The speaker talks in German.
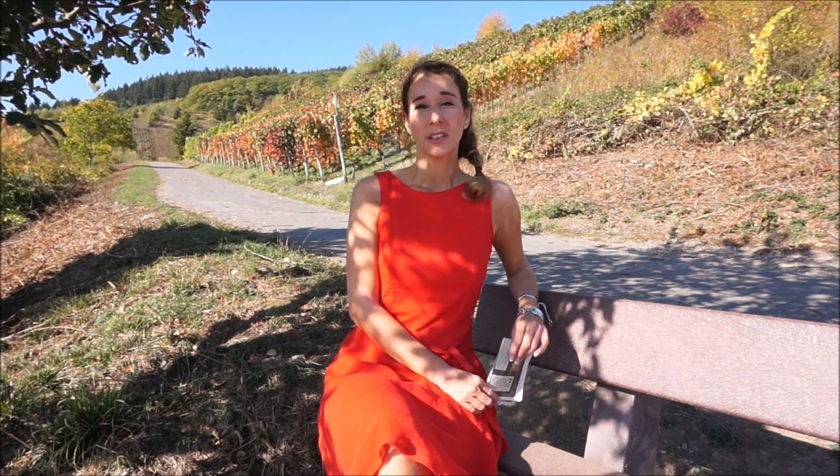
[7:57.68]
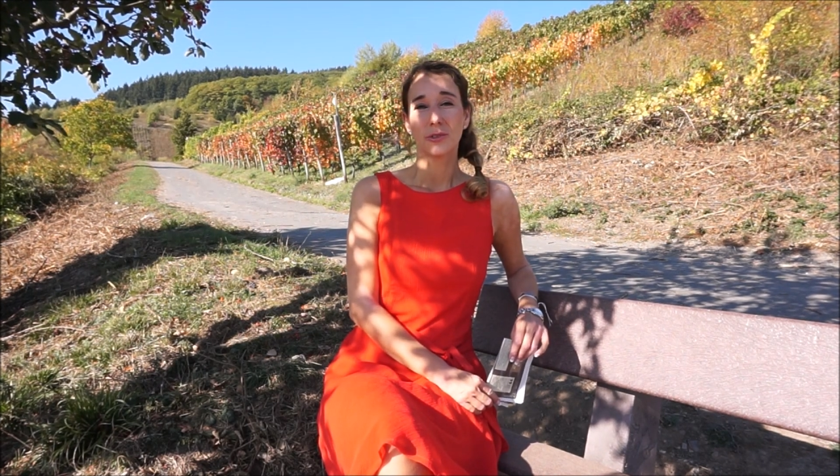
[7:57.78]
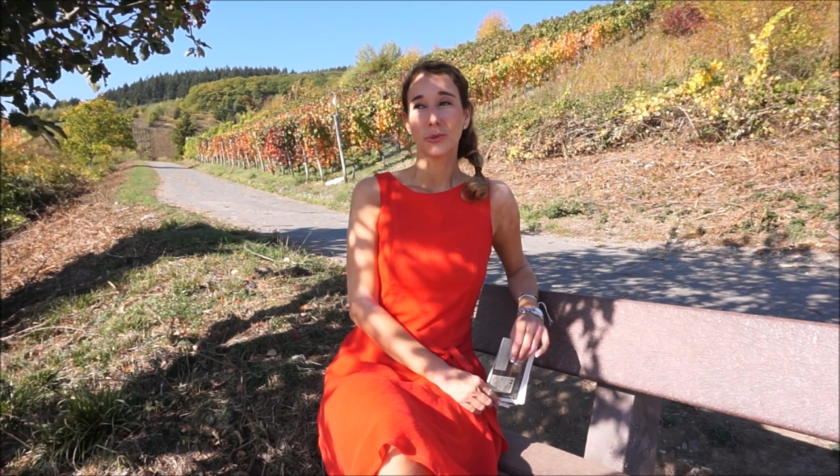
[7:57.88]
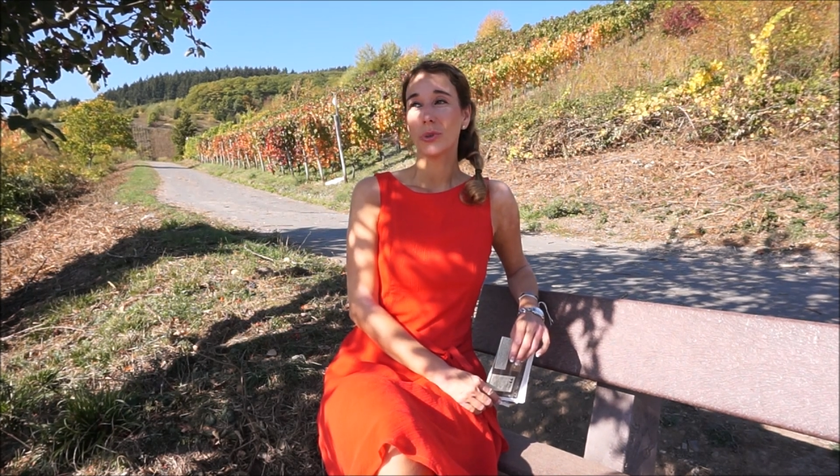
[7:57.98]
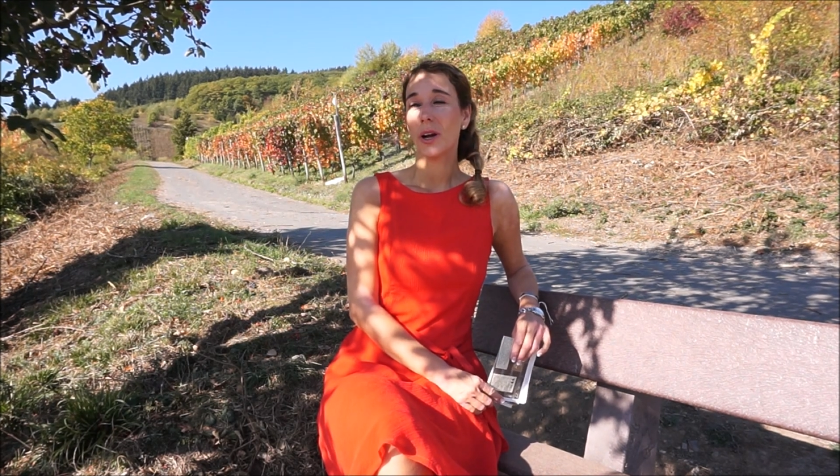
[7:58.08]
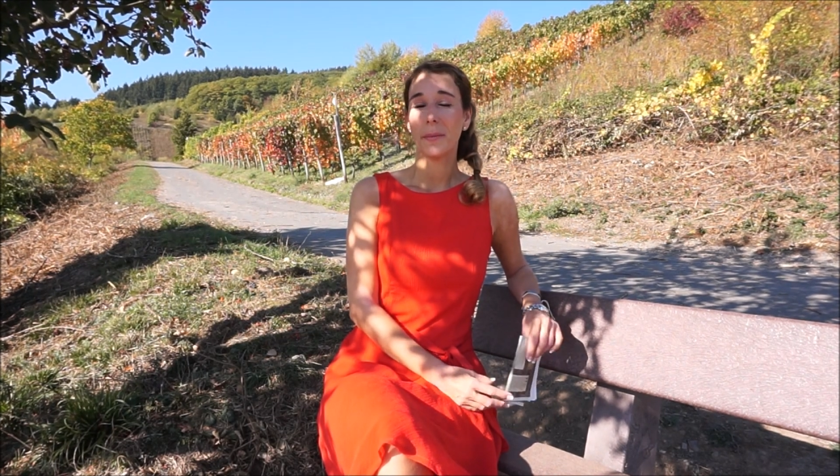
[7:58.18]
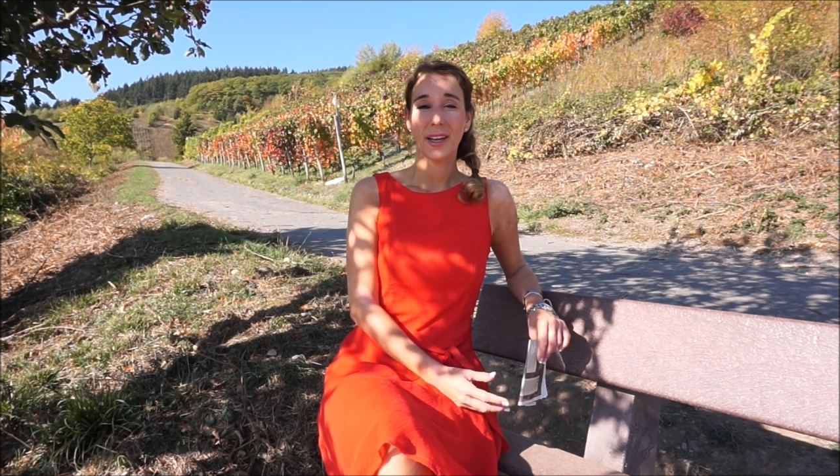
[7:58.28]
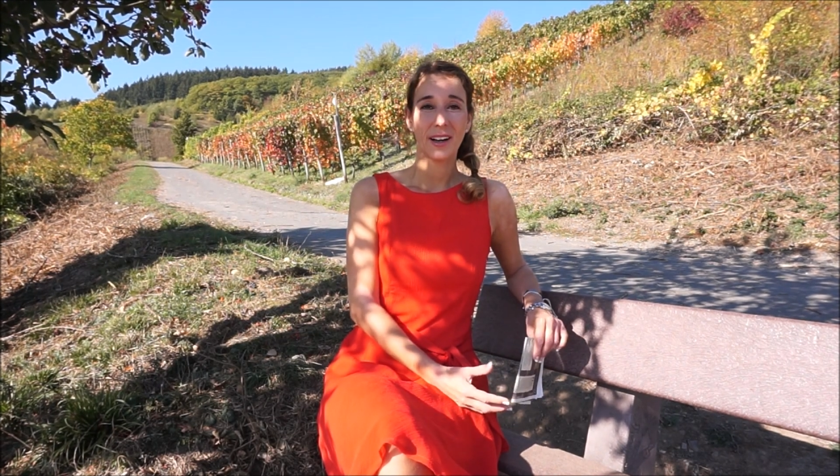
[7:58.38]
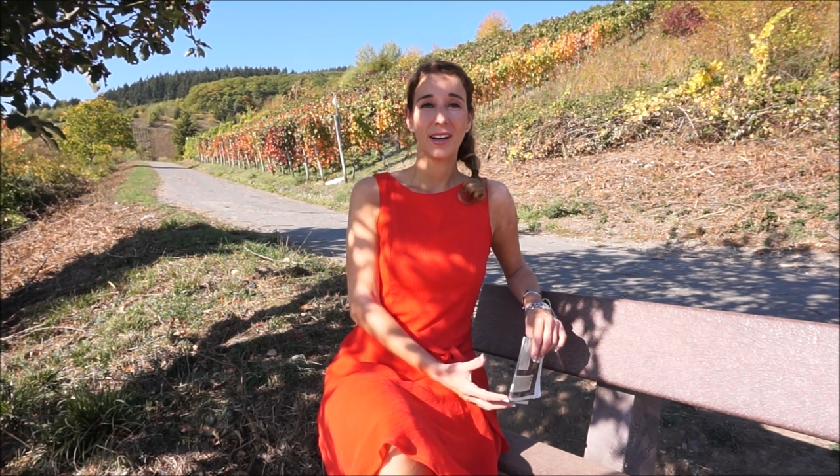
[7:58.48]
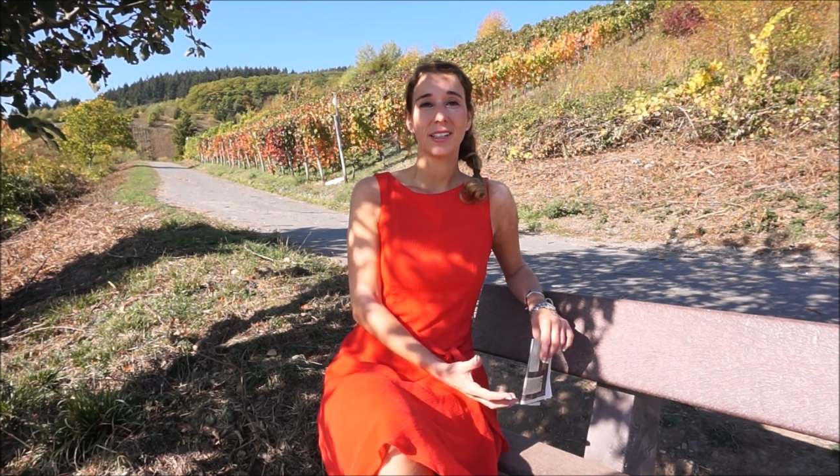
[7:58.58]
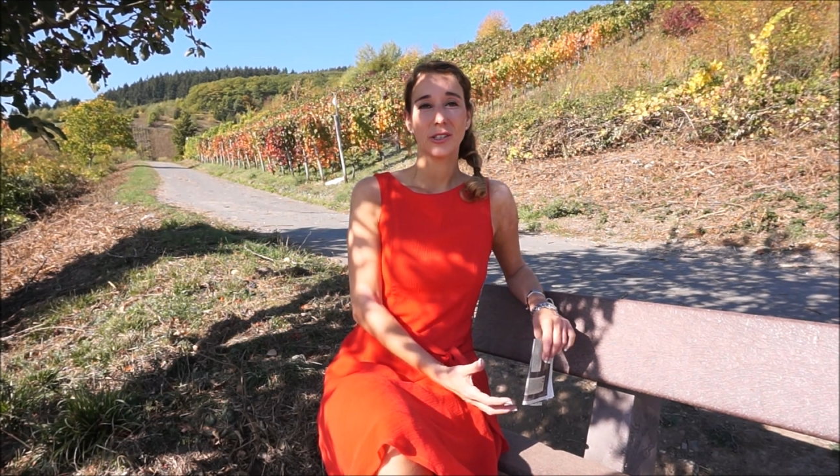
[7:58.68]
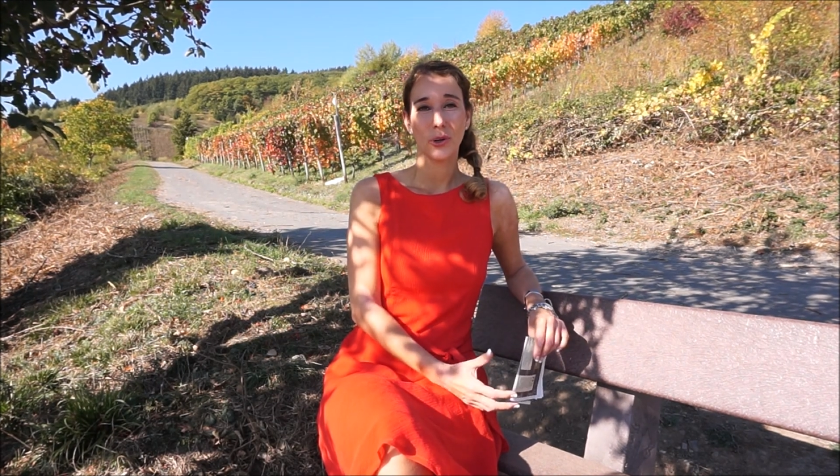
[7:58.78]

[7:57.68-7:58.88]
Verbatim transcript: früher mehr als